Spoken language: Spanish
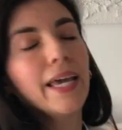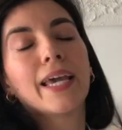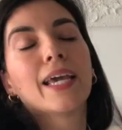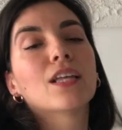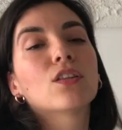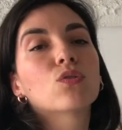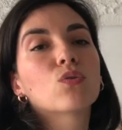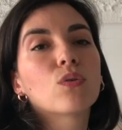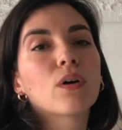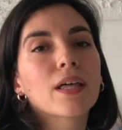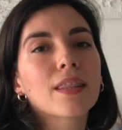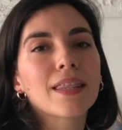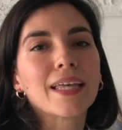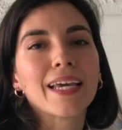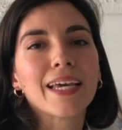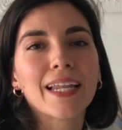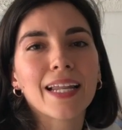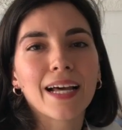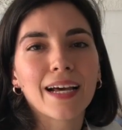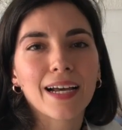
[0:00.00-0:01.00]
Esto
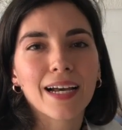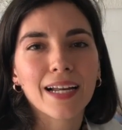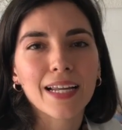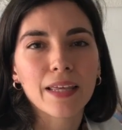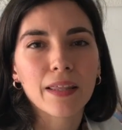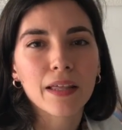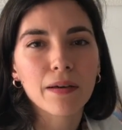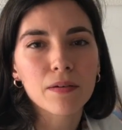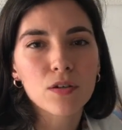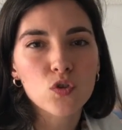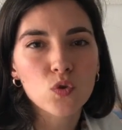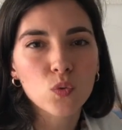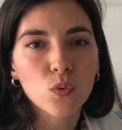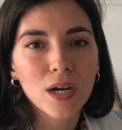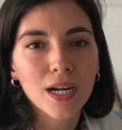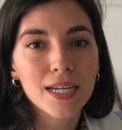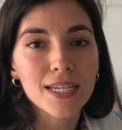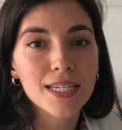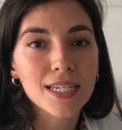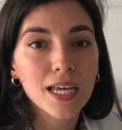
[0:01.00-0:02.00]
hace que la calidad
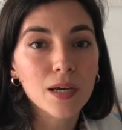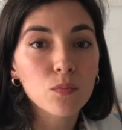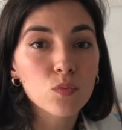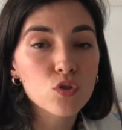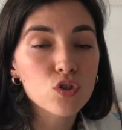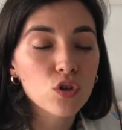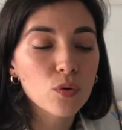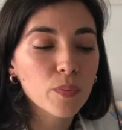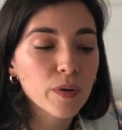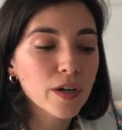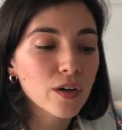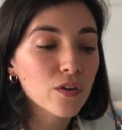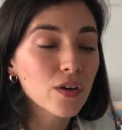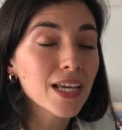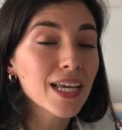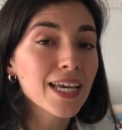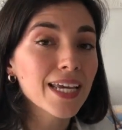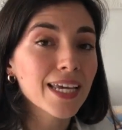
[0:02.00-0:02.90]
visual sea mucho peor